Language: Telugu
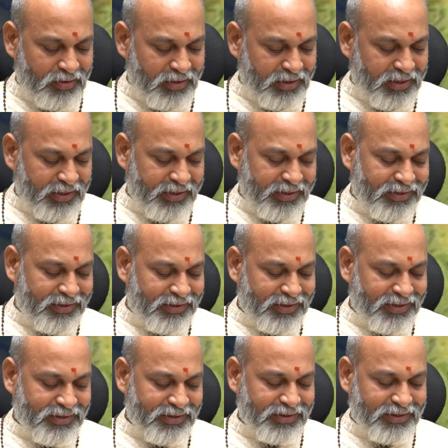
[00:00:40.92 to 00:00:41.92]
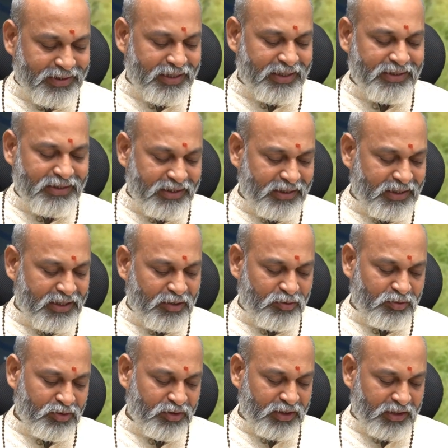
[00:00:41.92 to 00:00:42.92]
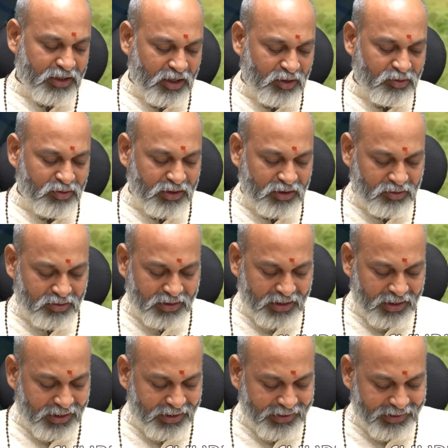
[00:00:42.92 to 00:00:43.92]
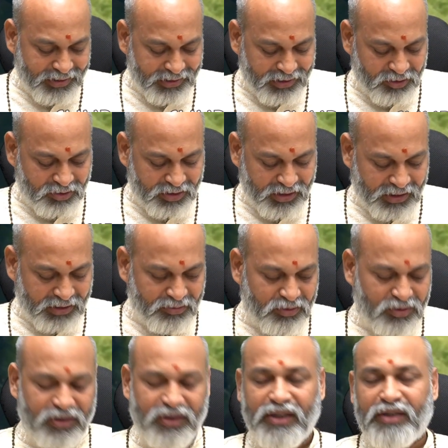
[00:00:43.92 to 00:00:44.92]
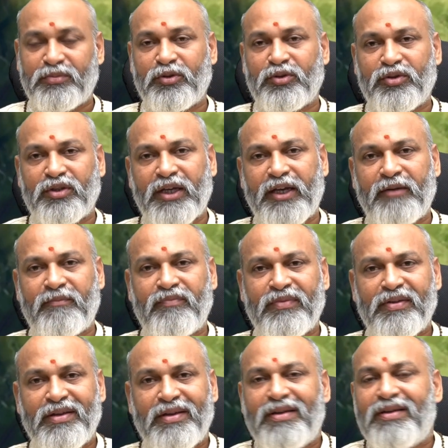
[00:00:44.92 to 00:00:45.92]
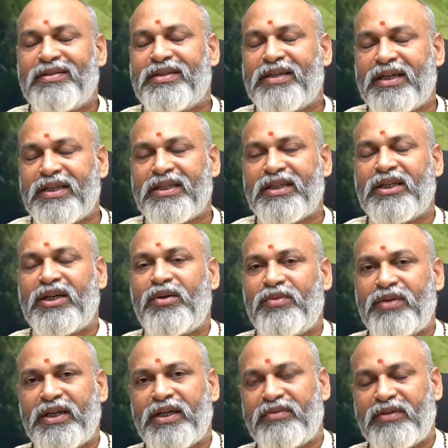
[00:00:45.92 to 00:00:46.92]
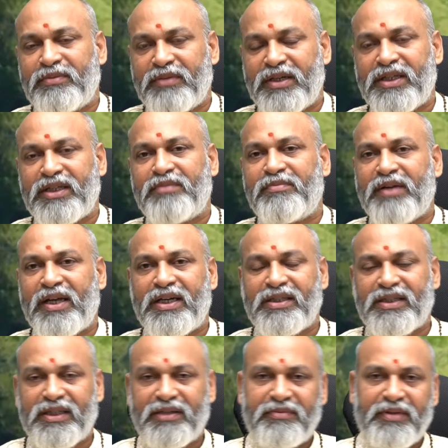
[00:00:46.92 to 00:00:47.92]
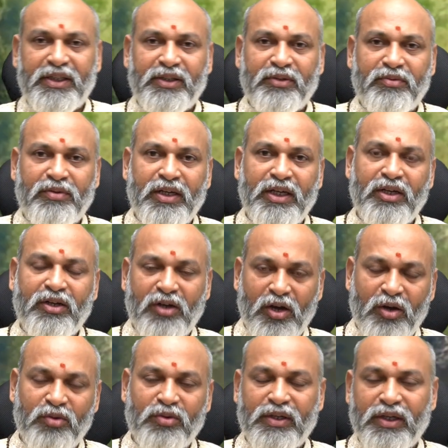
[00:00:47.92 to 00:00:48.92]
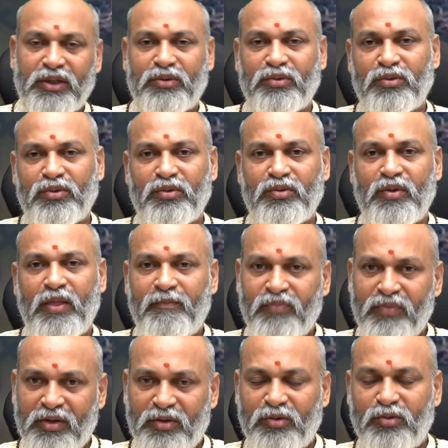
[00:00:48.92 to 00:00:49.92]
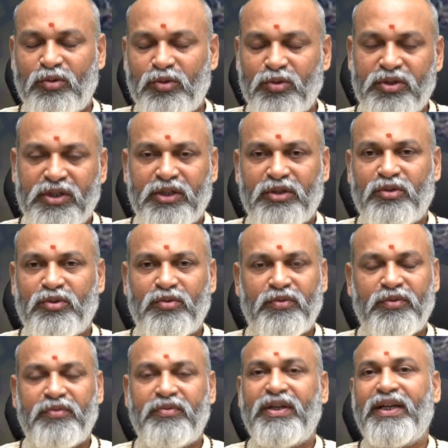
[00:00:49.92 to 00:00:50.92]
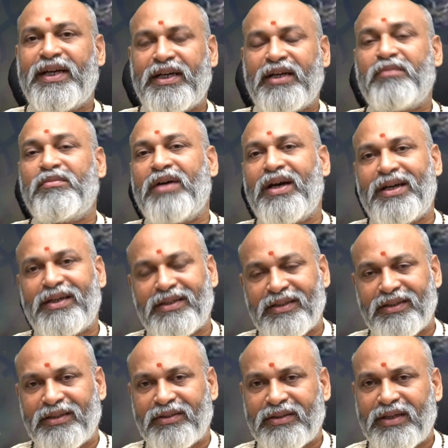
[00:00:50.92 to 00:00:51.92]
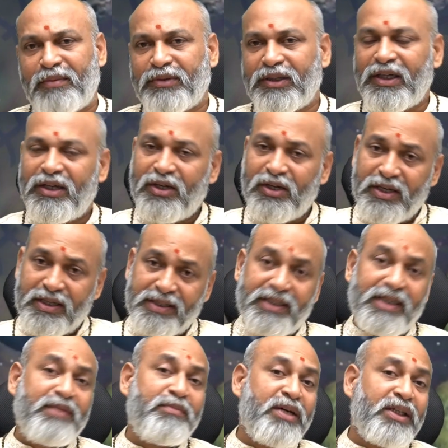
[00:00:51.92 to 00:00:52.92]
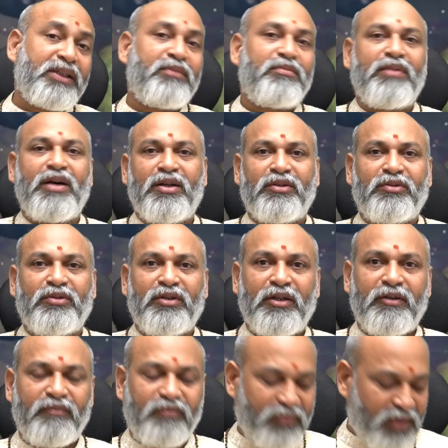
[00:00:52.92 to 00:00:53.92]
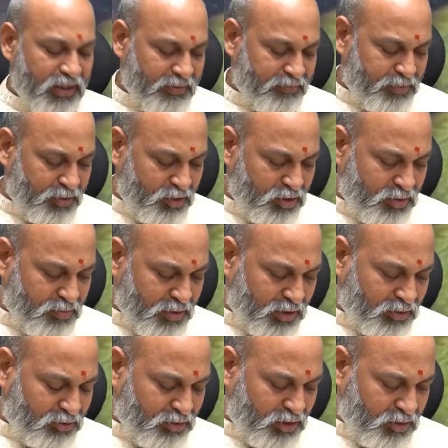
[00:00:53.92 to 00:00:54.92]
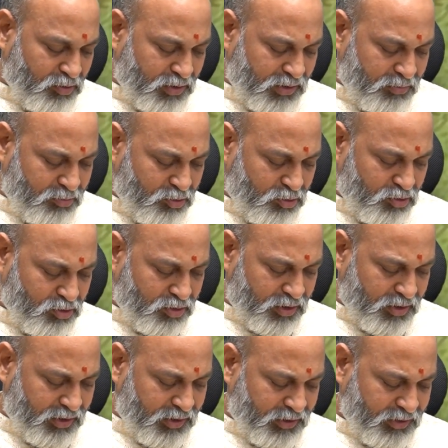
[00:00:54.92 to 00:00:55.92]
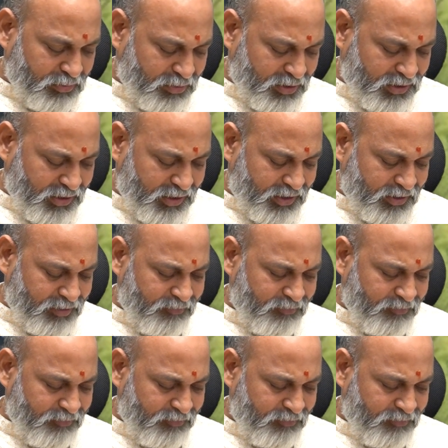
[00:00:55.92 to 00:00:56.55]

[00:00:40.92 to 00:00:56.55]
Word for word: ఇక్కడ ఏంటంటే అసలు గ్రహస్థితి ఎలా ఉంటుంది నాలుగు నెలలు గ్రహాలు ఎక్కడెక్కడి నుంచి ఎక్కడి వరకు స్థితి పొందుతాయి సహజంగా ఉండేటువంటి మేజర్ ప్లానెట్స్ ఏవైతే ఉన్నాయో రాహుకేతువులు గురుశనులు వీళ్ళు ఎక్కడ మారటం లేదు కాకపోతే శని మాత్రం మారుతున్నాడు అది ఎప్పటి నుంచి మారుతున్నాడు అని చెప్పి చూసుకున్నట్లయితే మనకి